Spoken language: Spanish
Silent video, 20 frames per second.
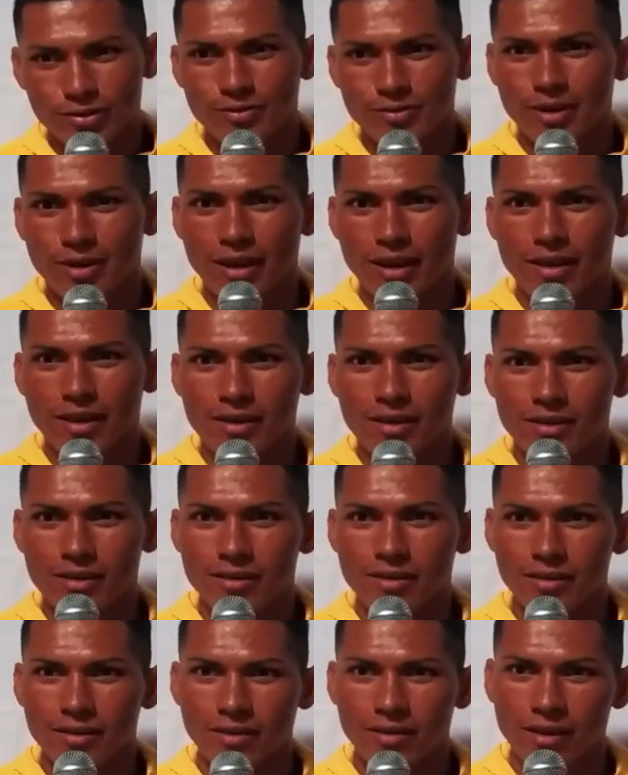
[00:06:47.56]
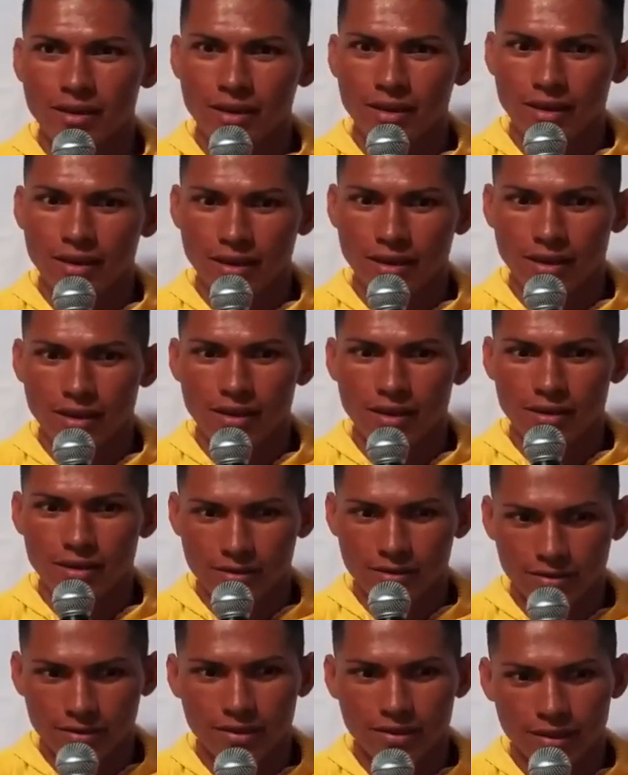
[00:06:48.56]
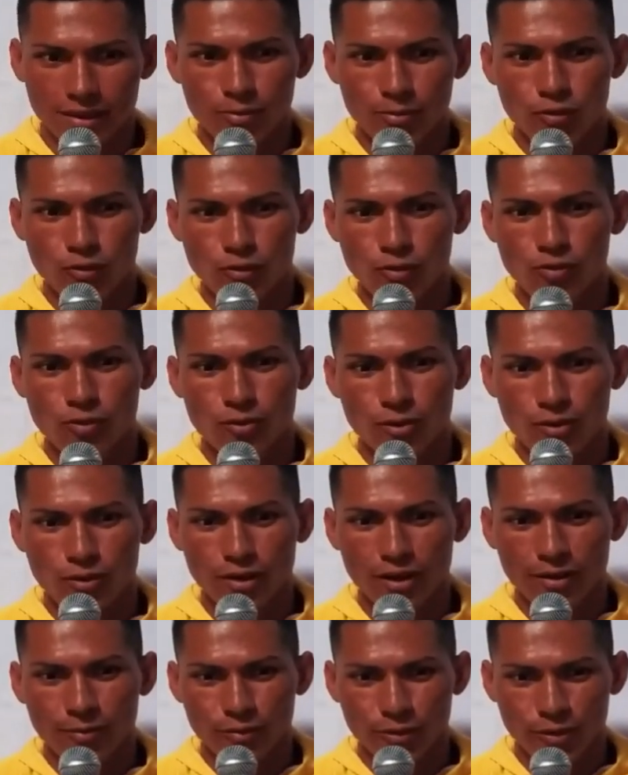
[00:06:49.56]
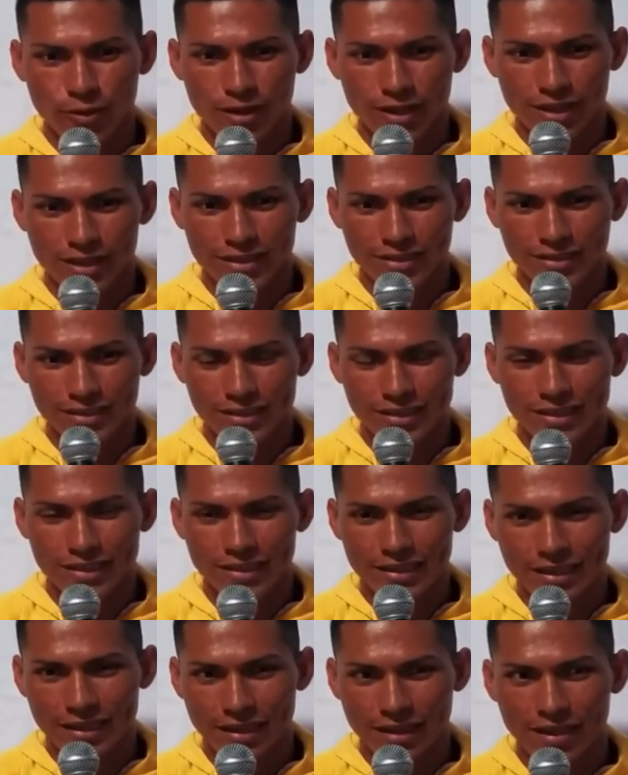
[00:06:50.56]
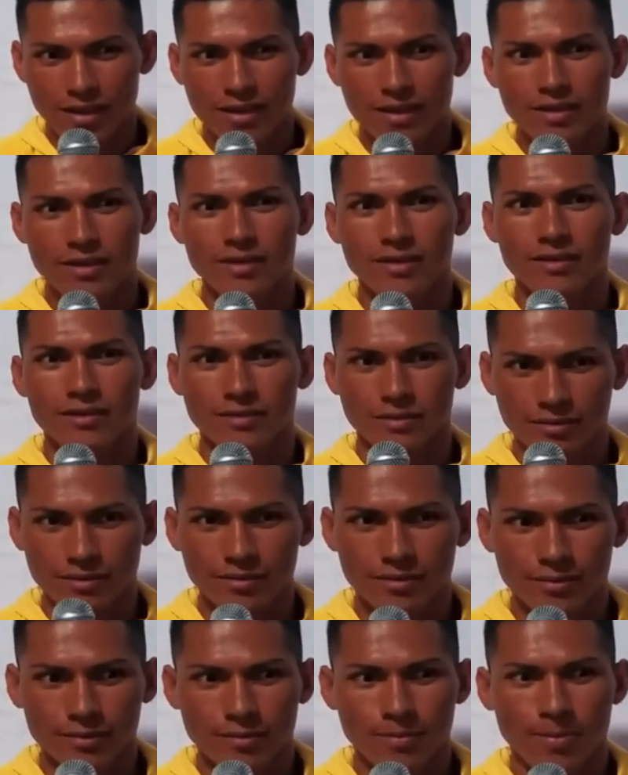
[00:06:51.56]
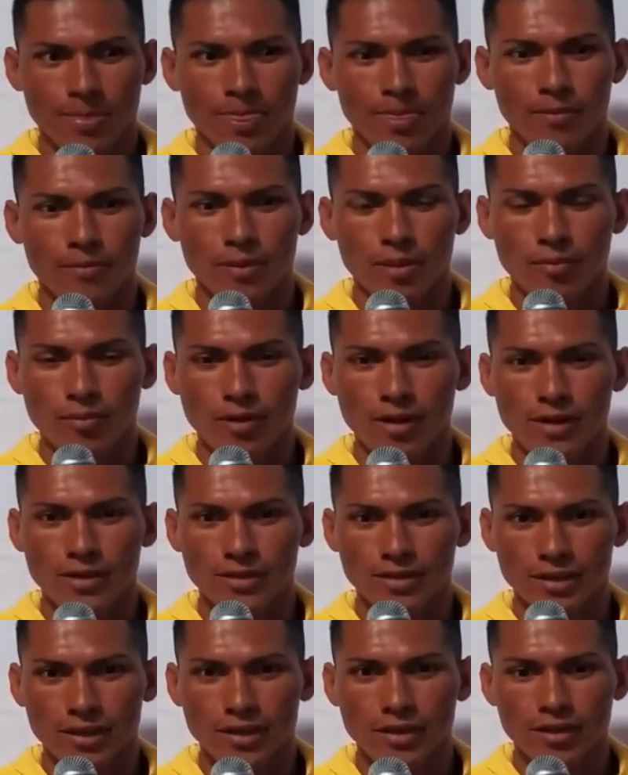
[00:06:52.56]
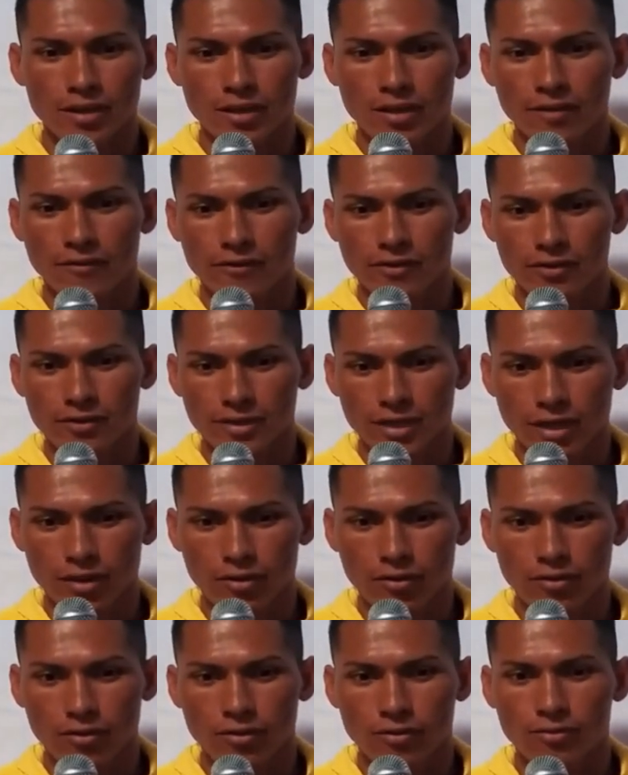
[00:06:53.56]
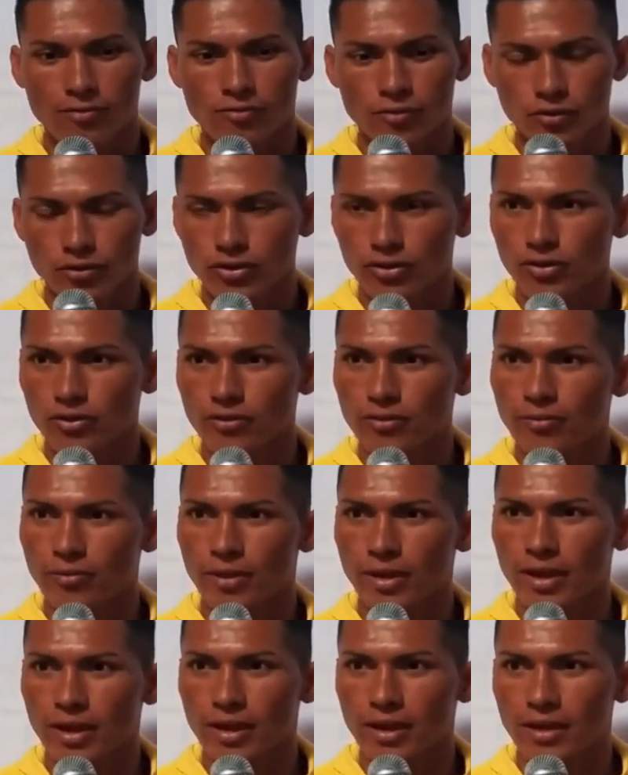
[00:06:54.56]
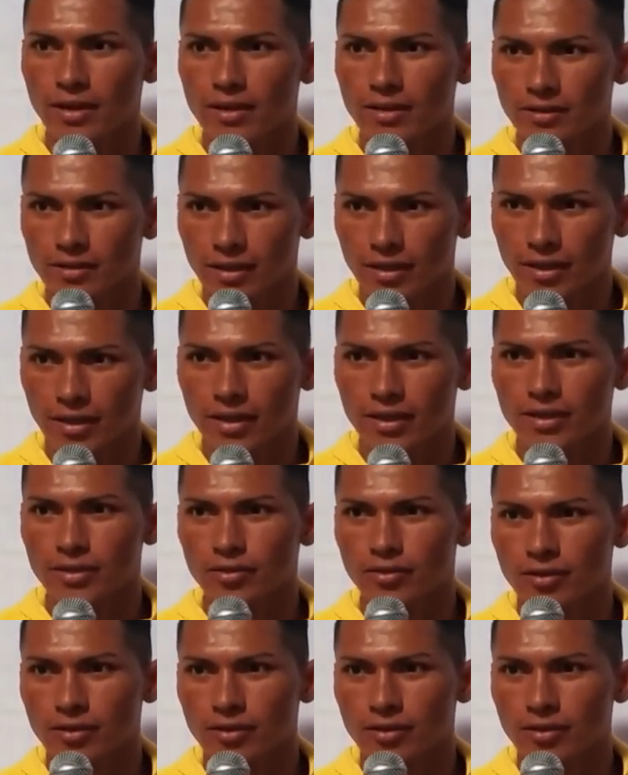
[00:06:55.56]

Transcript: ¿verdad? Eh, tendremos un nuevo campeón aquí en Chinandega y vamos a hacer y esforzarlo mucho para tener esos